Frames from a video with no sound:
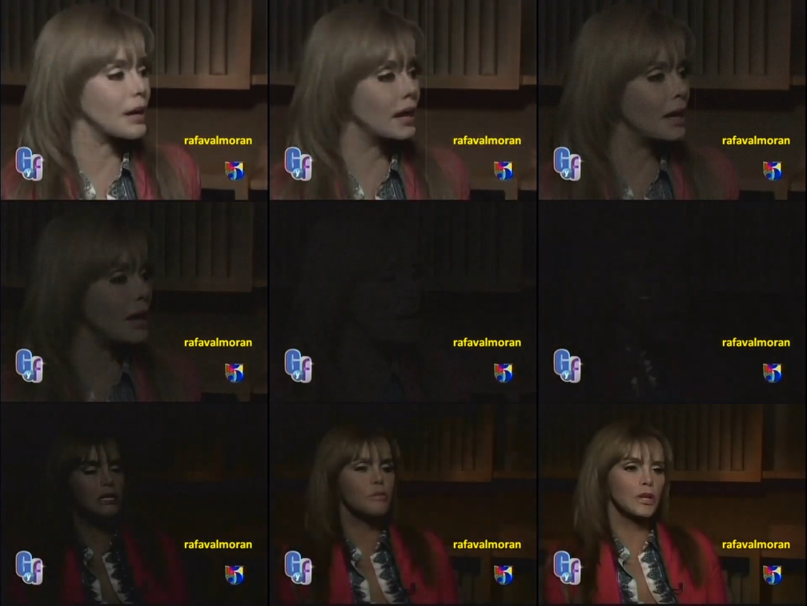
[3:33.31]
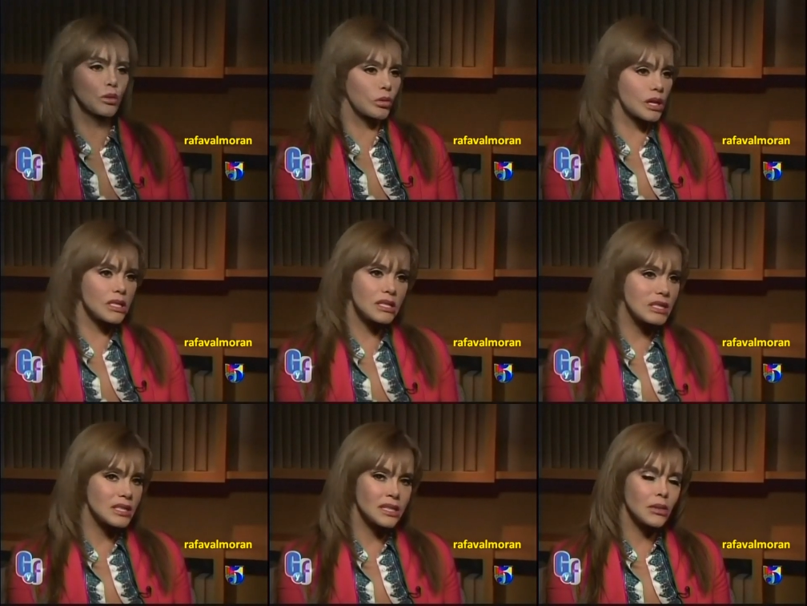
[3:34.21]
Tengo errores y
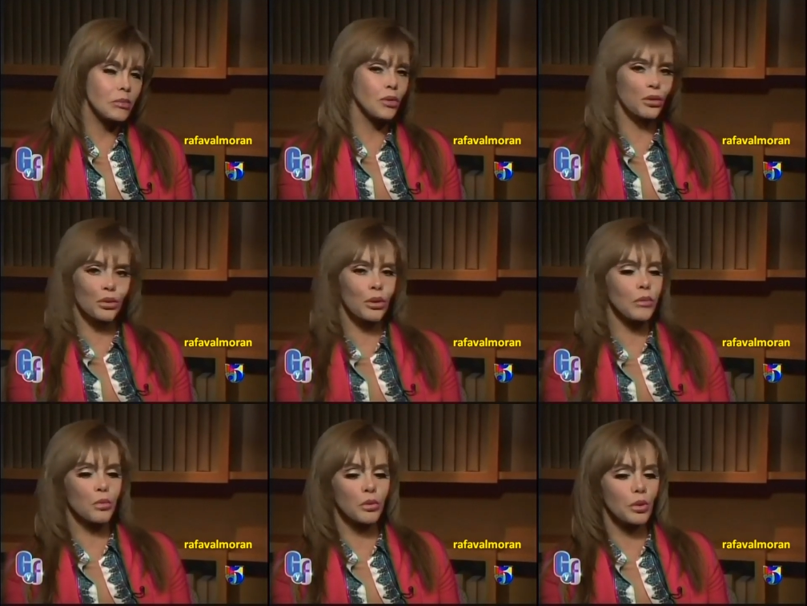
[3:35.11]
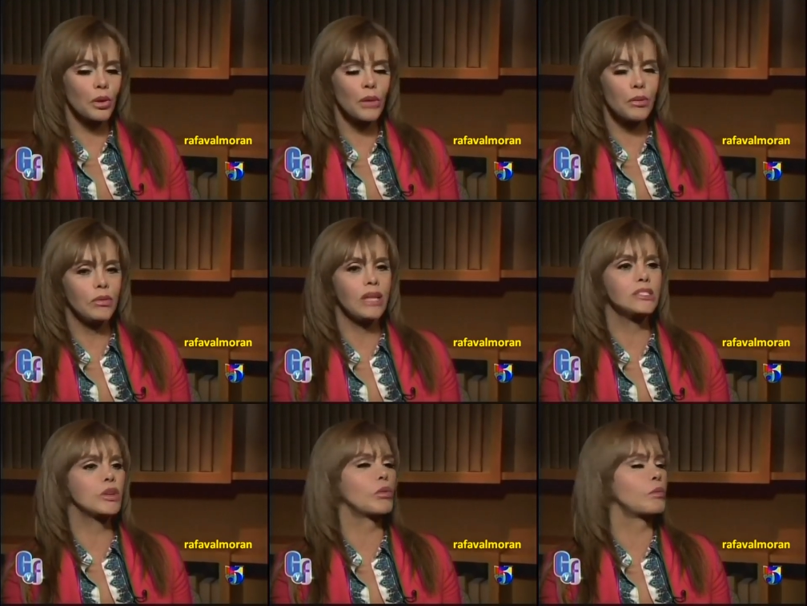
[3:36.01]
virtudes, como todo el mundo, que pido una
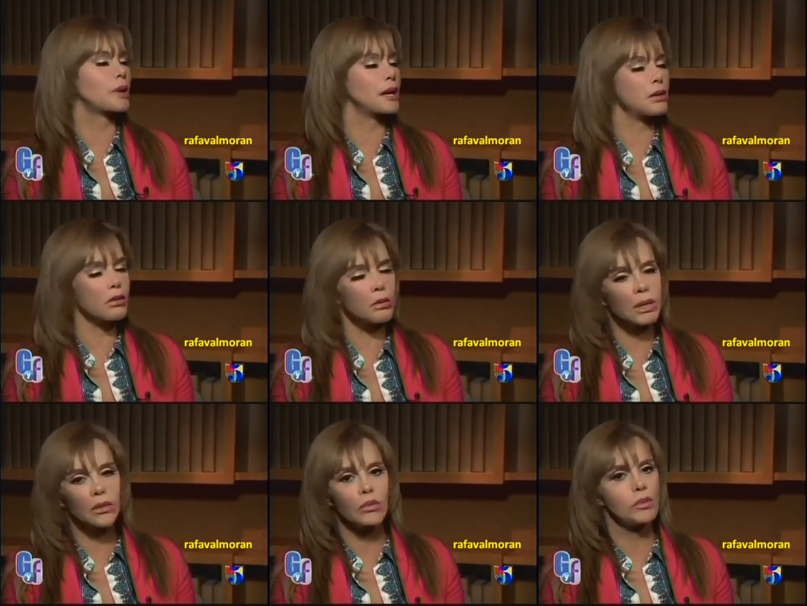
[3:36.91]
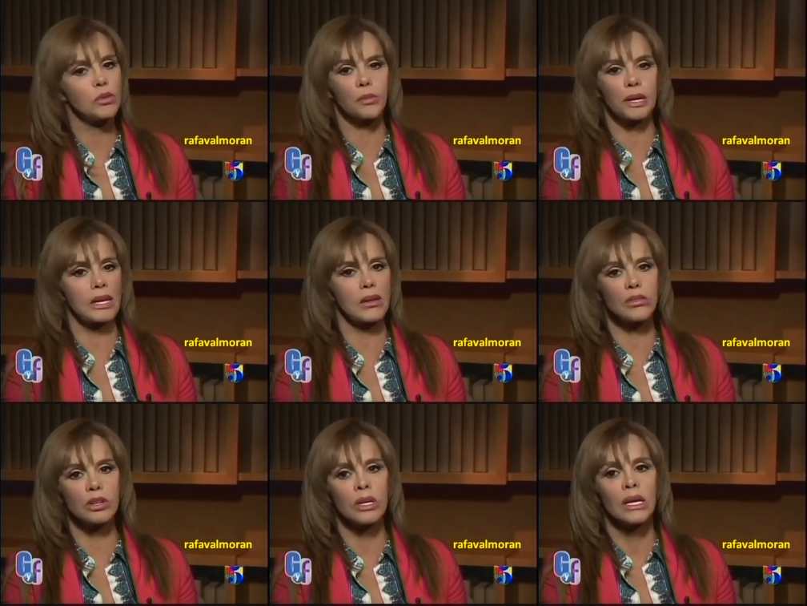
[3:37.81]
disculpa enorme a todos mis
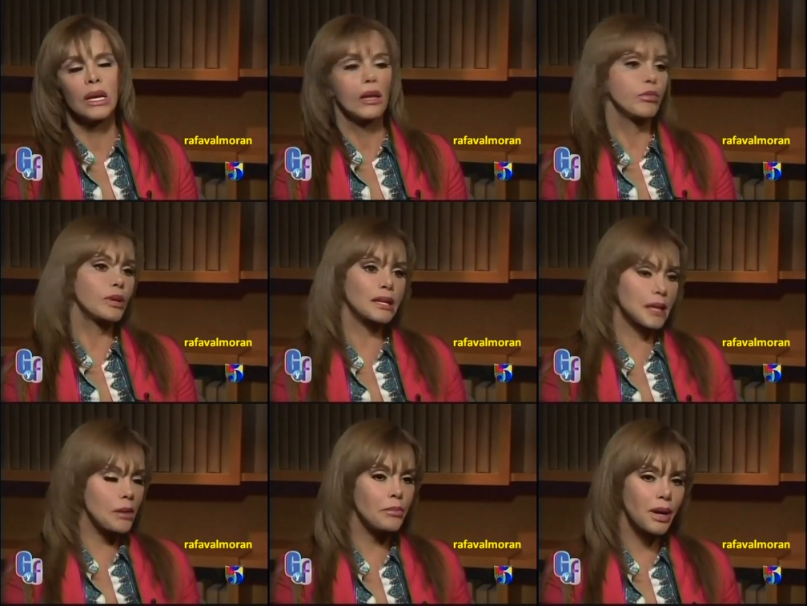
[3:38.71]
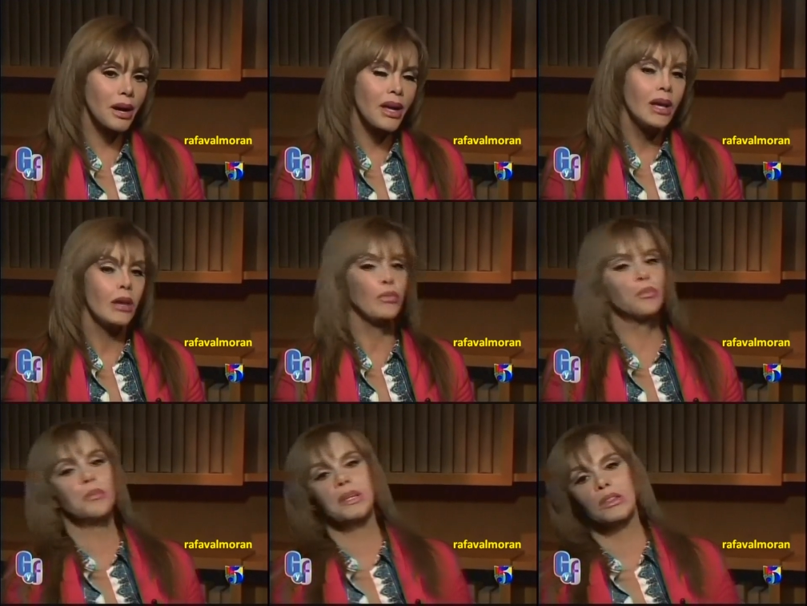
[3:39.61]
compañeros, que fue una trampa, que fue un
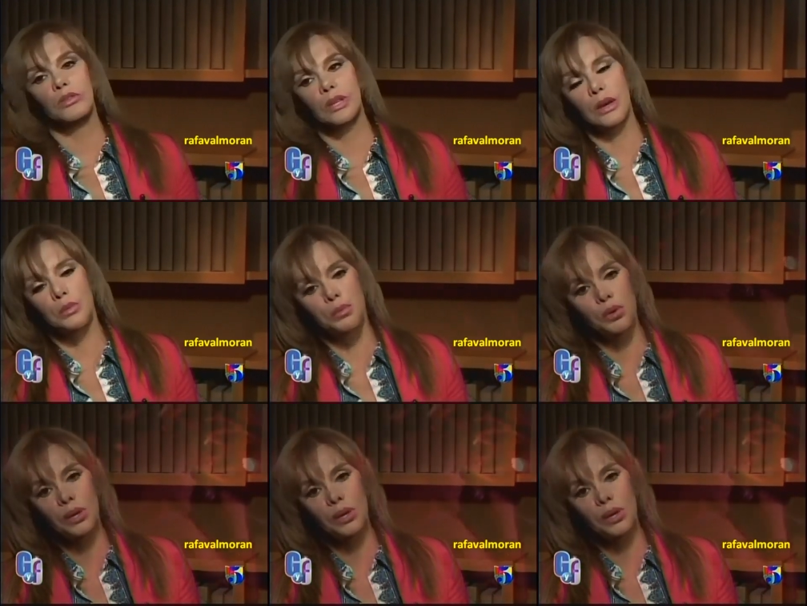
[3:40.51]
momento de humor